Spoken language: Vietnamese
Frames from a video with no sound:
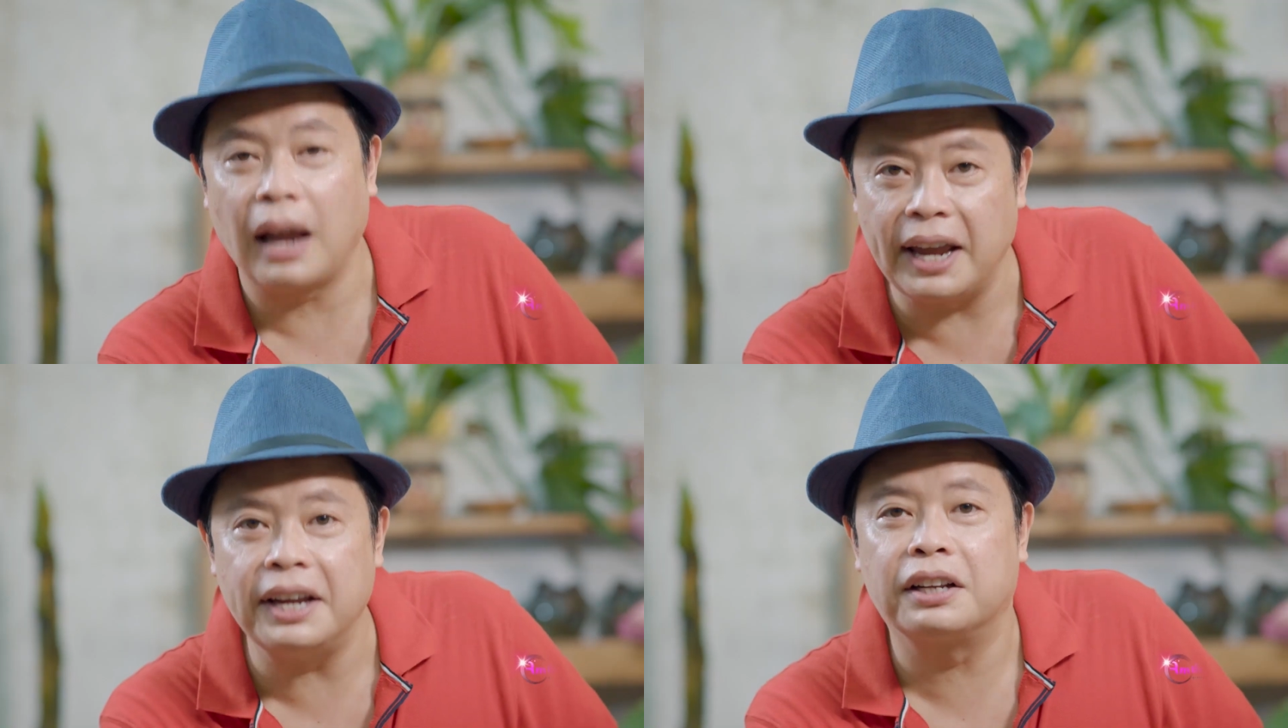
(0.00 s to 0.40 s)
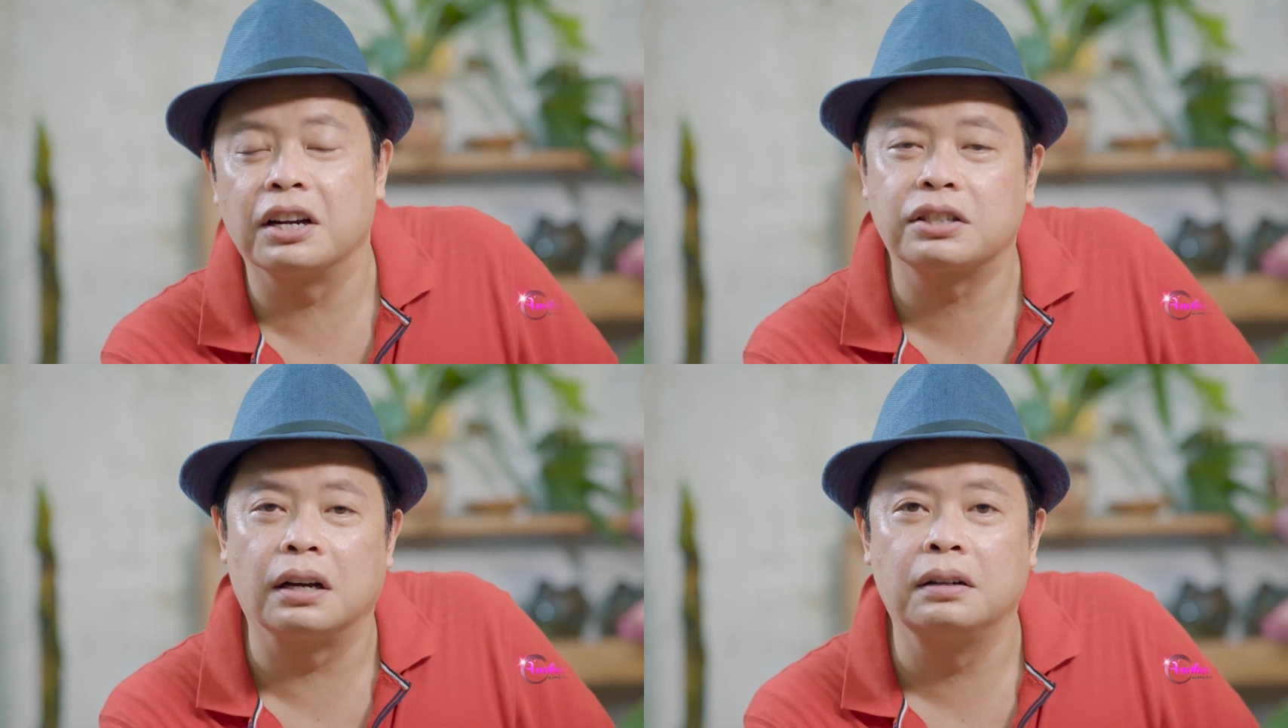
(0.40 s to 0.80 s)
Đây
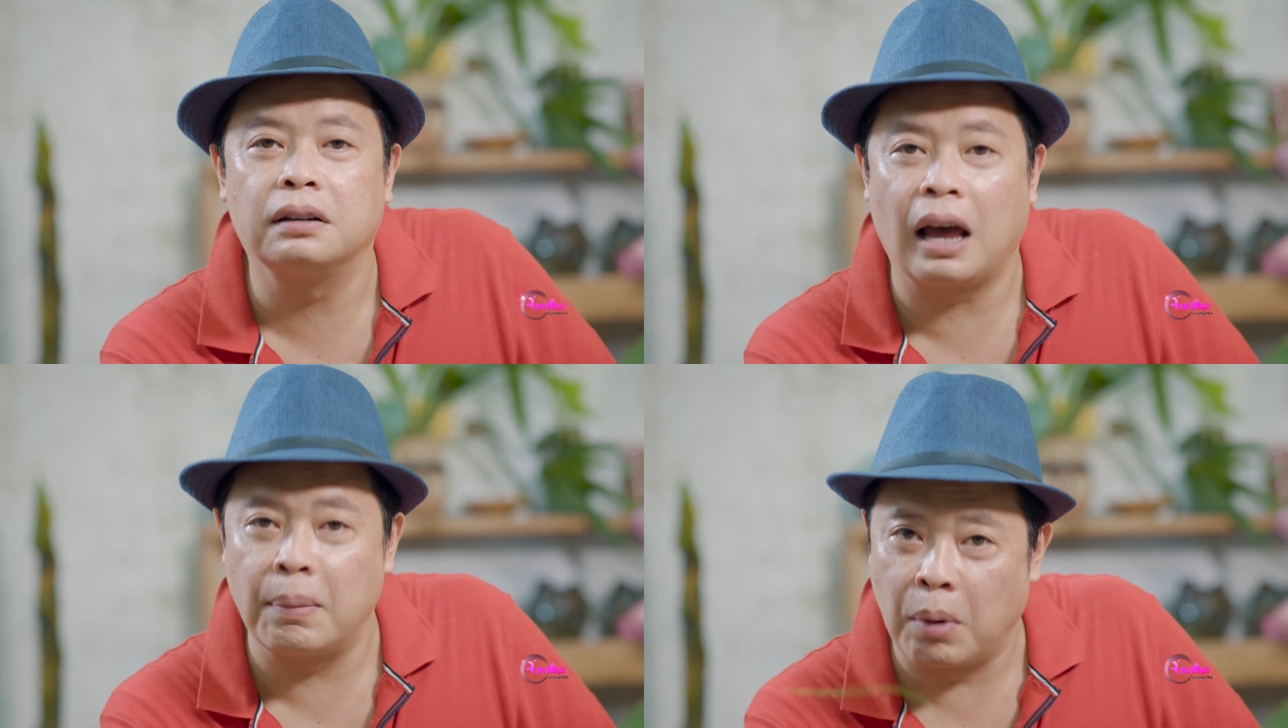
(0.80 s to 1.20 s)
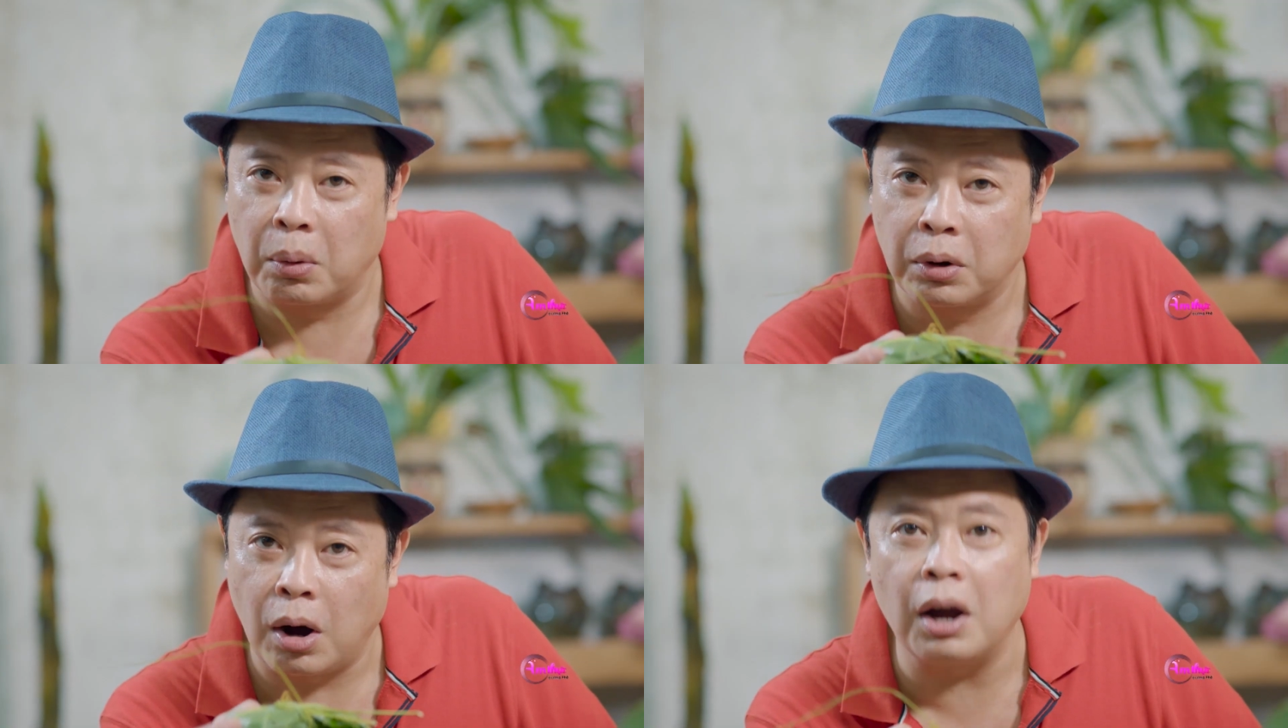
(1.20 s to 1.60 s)
thực sự là
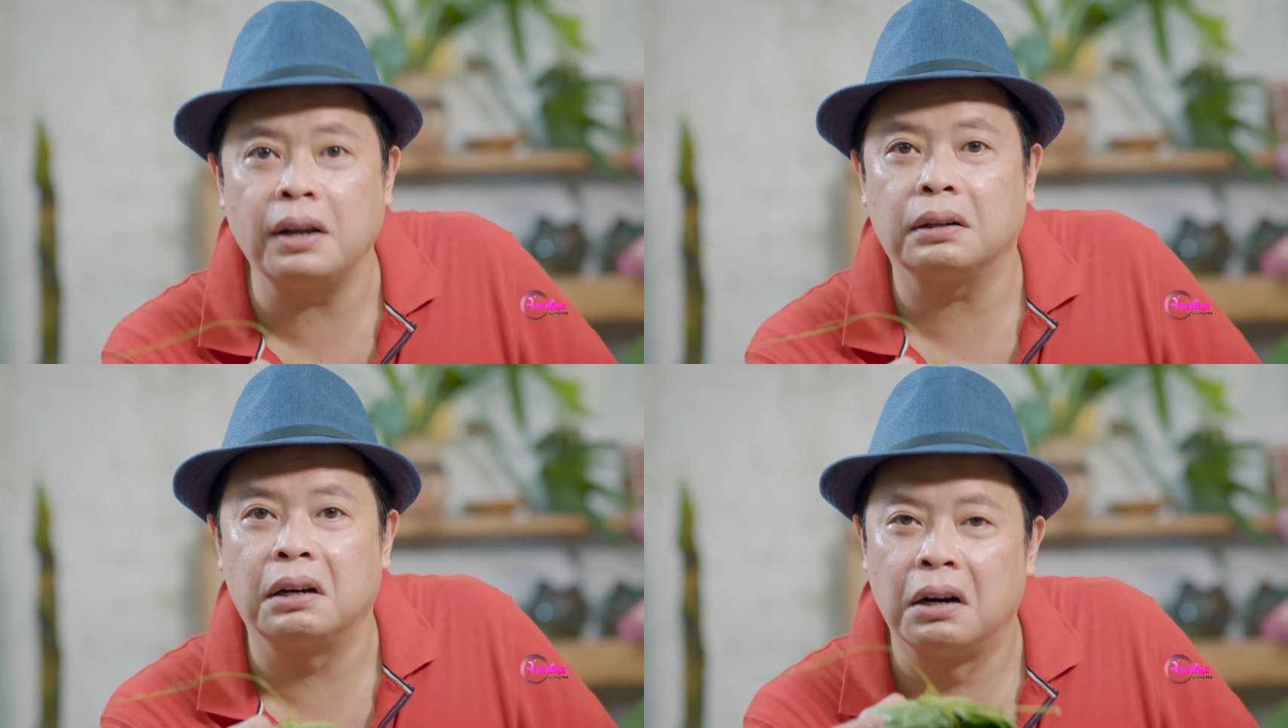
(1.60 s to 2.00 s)
một gói